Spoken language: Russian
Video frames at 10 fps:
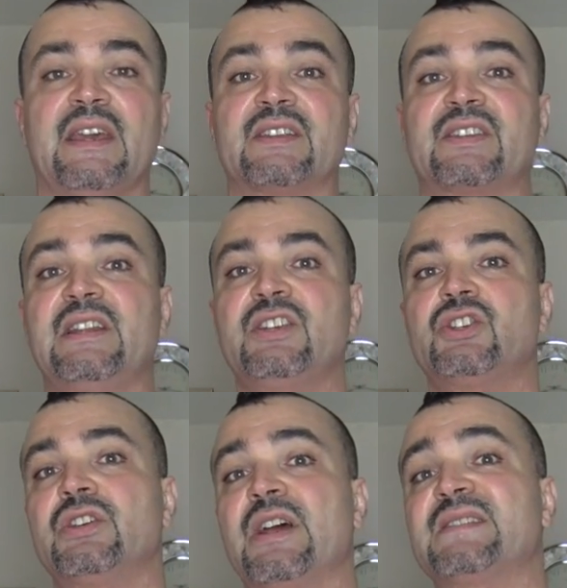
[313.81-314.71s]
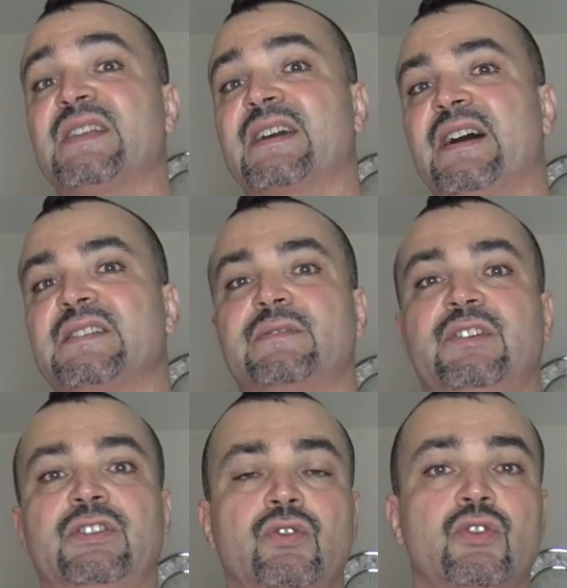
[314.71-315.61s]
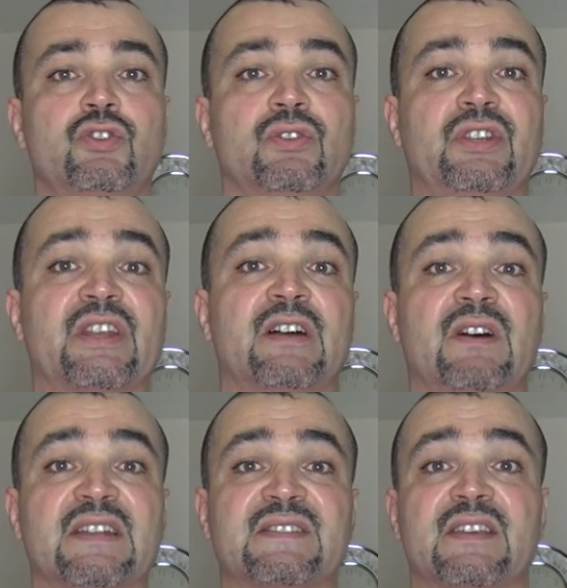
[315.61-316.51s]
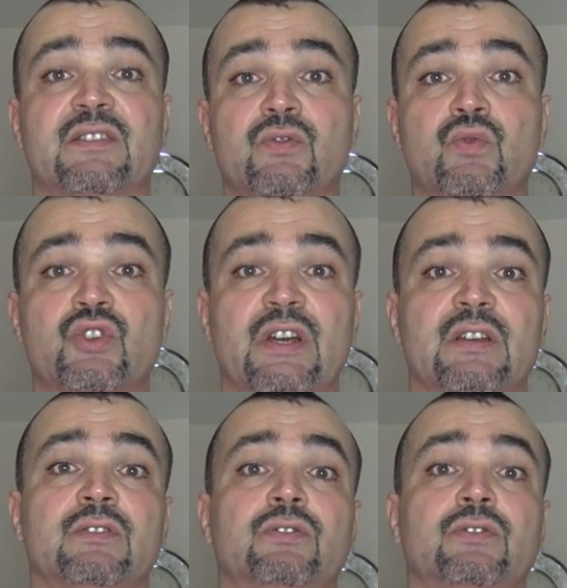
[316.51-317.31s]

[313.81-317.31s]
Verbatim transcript: Это лишний раз доказывает то, что тренироваться нужно,